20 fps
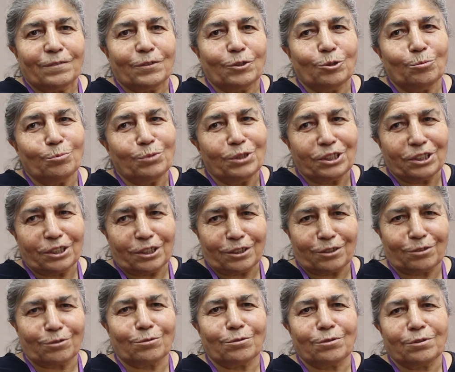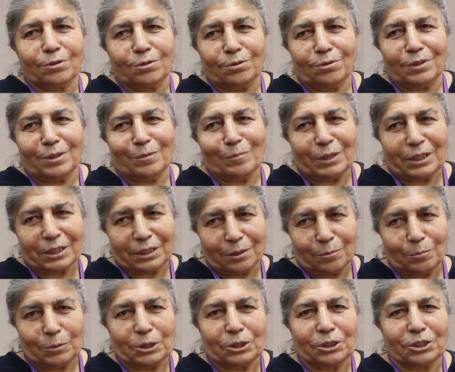Ve 15 Ağustos günü de
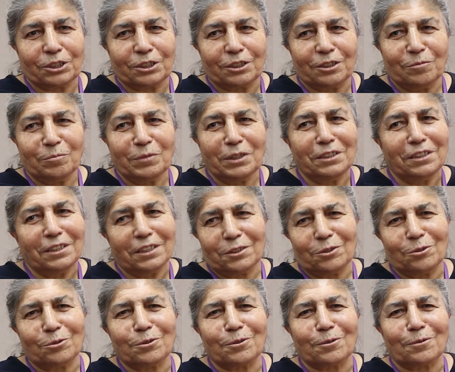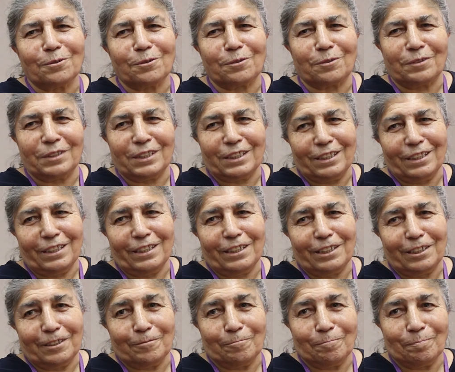mahkemeye çıktığımda direkt tutuklusun
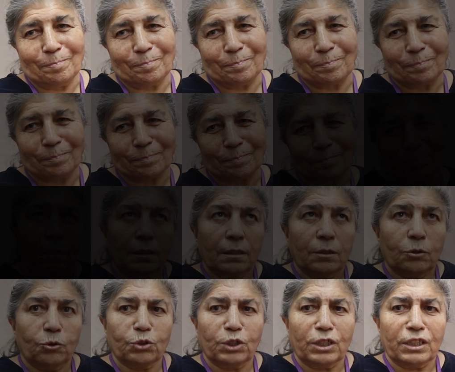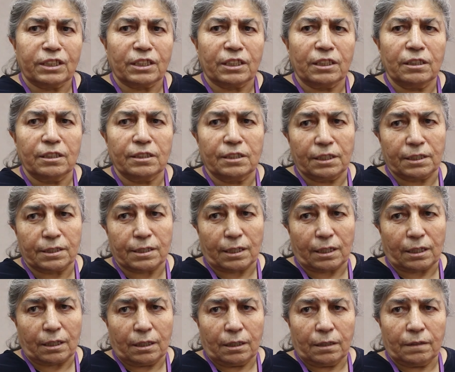dediler. 16 yıl
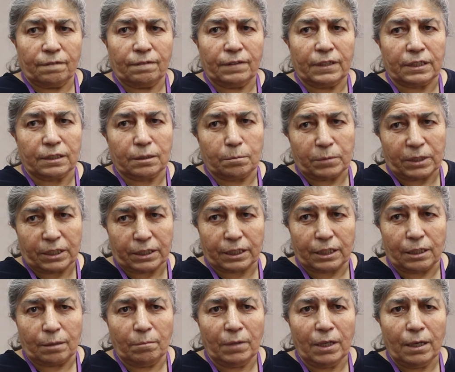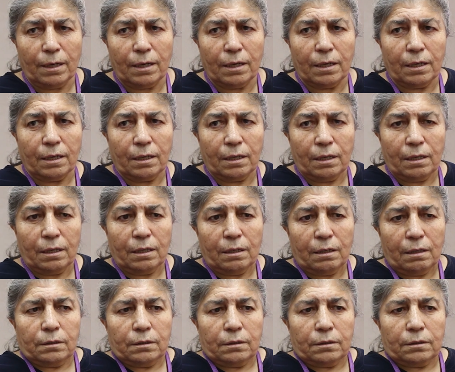ceza verdi mahkeme.
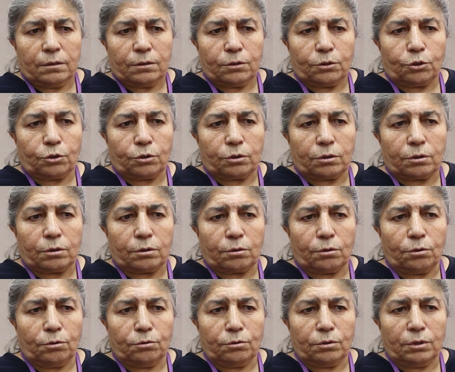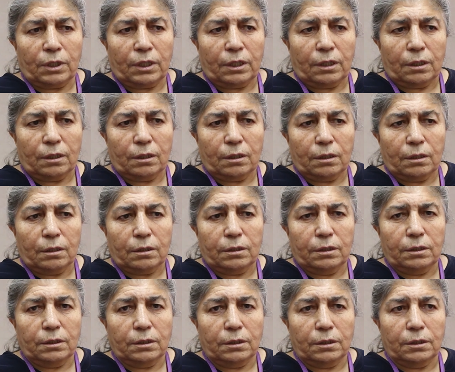Sonra
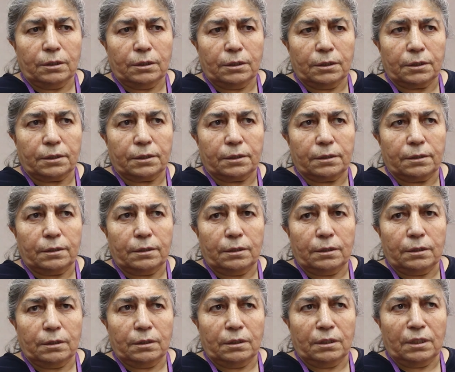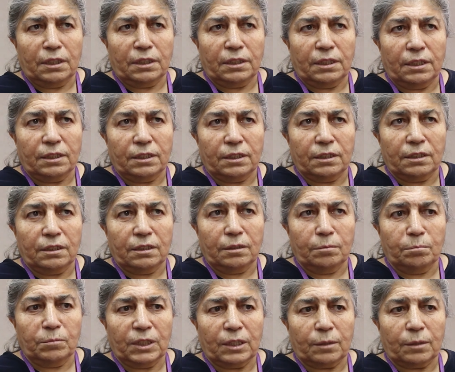indir neyden indirim